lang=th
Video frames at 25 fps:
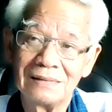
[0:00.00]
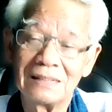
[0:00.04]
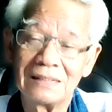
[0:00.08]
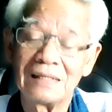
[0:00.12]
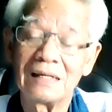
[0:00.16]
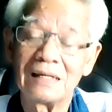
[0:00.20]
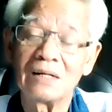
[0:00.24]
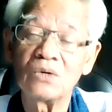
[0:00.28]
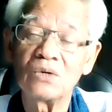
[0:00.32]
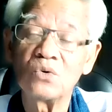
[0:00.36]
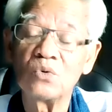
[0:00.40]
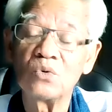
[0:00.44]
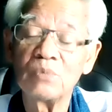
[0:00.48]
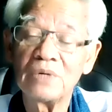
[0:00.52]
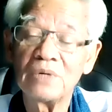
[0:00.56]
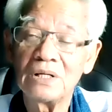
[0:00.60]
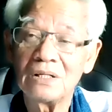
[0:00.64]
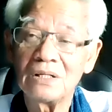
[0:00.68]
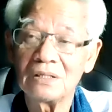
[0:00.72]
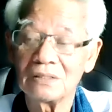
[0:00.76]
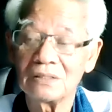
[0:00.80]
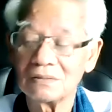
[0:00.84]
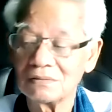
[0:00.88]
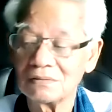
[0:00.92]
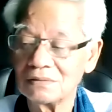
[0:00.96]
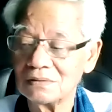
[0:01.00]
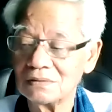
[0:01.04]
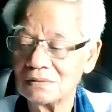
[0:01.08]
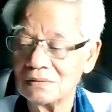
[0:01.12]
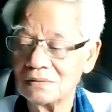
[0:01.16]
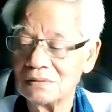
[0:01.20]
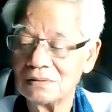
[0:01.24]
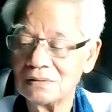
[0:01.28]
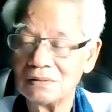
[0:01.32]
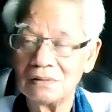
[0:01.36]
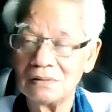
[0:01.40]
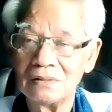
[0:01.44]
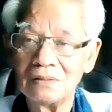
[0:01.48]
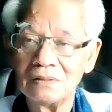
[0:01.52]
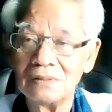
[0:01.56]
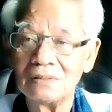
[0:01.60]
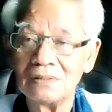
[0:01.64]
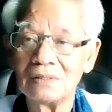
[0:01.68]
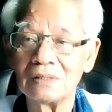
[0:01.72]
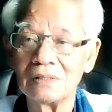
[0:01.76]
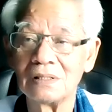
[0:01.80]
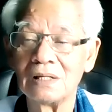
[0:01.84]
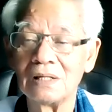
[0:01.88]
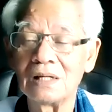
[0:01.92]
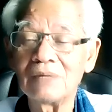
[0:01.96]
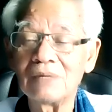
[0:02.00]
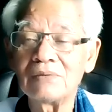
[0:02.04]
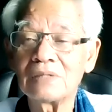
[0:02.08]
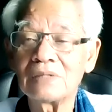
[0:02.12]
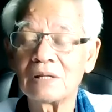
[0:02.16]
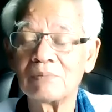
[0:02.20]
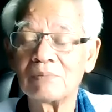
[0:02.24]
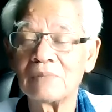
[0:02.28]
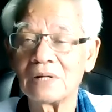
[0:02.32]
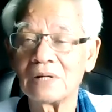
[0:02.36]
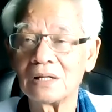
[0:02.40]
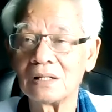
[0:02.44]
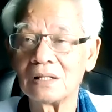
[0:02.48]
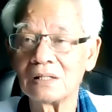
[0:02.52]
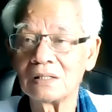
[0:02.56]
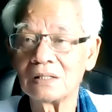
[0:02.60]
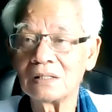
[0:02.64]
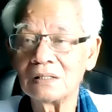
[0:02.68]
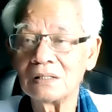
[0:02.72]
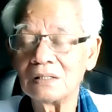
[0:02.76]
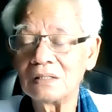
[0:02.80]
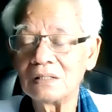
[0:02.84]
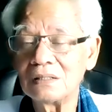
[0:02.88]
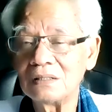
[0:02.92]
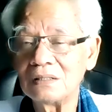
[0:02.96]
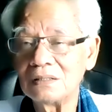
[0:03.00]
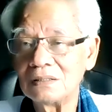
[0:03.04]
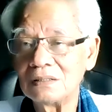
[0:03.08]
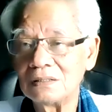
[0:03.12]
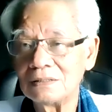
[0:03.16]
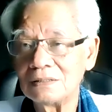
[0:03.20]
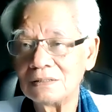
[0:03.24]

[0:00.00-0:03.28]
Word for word: เถียงลุงไหมเนี่ย เถียงทำไมเออ